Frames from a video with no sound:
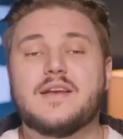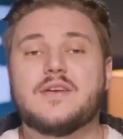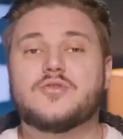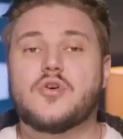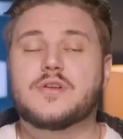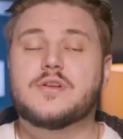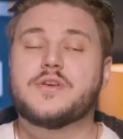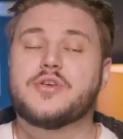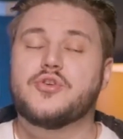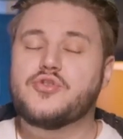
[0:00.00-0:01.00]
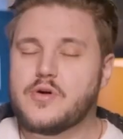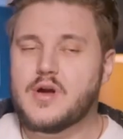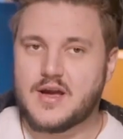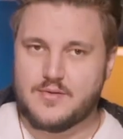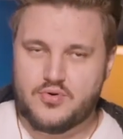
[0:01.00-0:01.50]
Ein deutlich
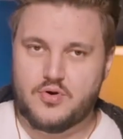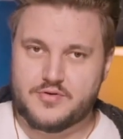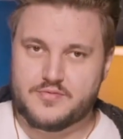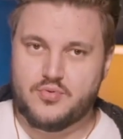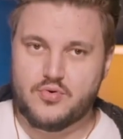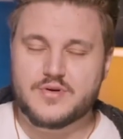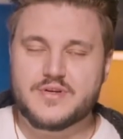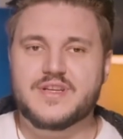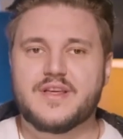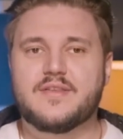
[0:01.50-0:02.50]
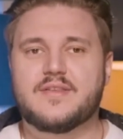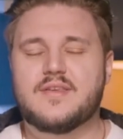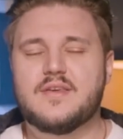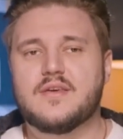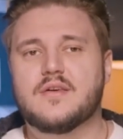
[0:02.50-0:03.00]
jüngerer Plotpunkt ist
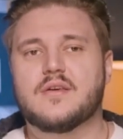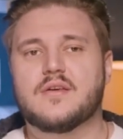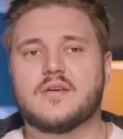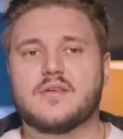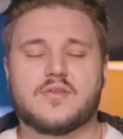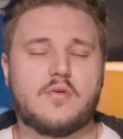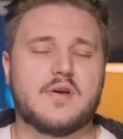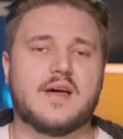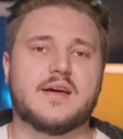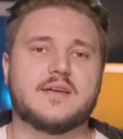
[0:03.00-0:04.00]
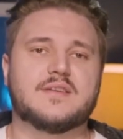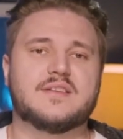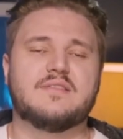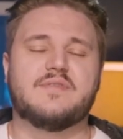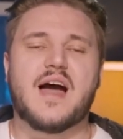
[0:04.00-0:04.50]
die äh, Storyline,
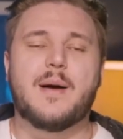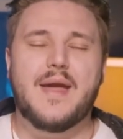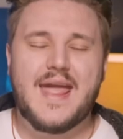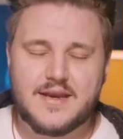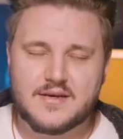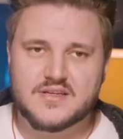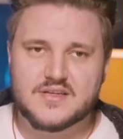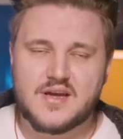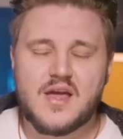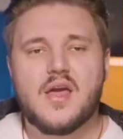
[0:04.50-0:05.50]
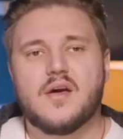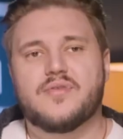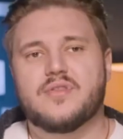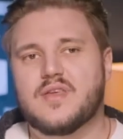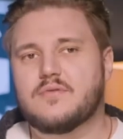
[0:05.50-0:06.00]
die wir am Ende
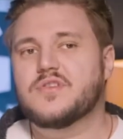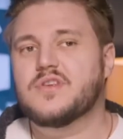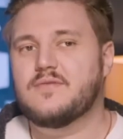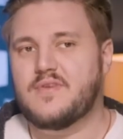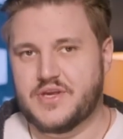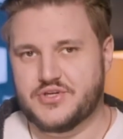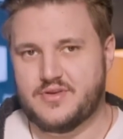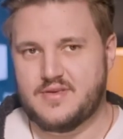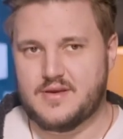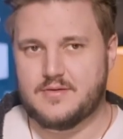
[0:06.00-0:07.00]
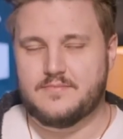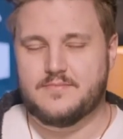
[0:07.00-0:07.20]
von Secret Invasion sehen.